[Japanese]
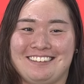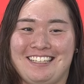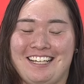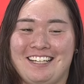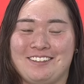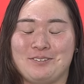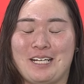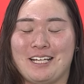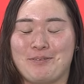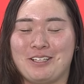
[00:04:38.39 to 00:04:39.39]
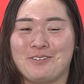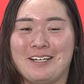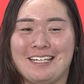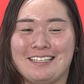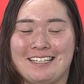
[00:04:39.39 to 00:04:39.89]
であ目の
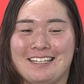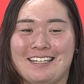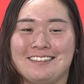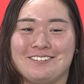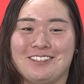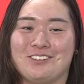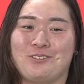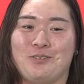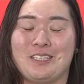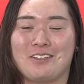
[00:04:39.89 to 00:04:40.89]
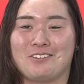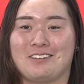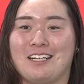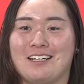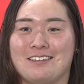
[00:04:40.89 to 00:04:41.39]
前で 70m も見たこと
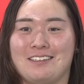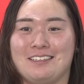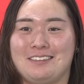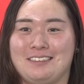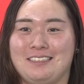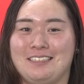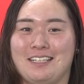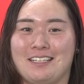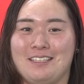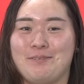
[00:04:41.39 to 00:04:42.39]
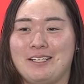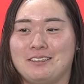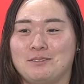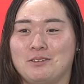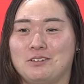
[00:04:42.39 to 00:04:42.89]
なかったですしなんか
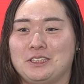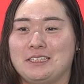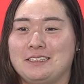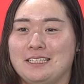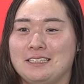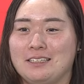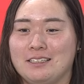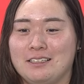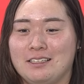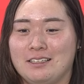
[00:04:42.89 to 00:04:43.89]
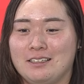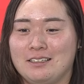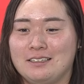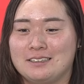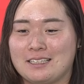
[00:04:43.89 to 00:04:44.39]
イメージも全然
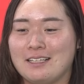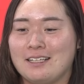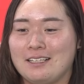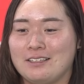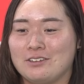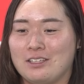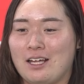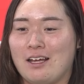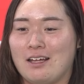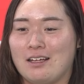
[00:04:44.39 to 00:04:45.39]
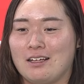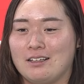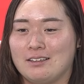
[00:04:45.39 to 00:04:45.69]
つかないような